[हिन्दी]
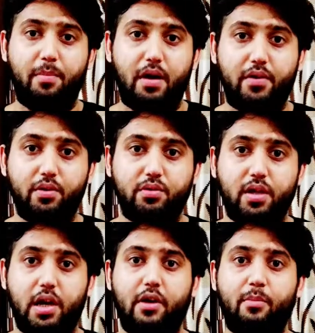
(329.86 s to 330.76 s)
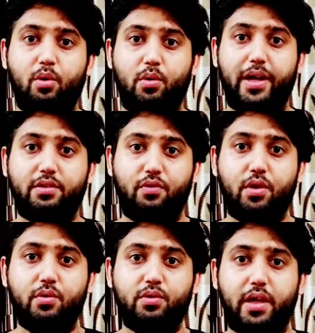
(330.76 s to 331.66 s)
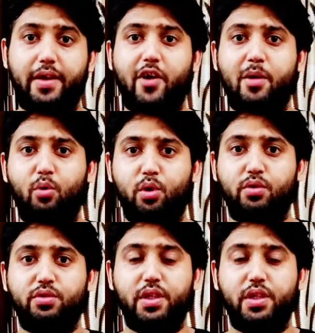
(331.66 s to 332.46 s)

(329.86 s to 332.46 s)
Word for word: पावर यूज़ करा हुआ है मोटो एक्स यूज़ करा हुआ है मोटो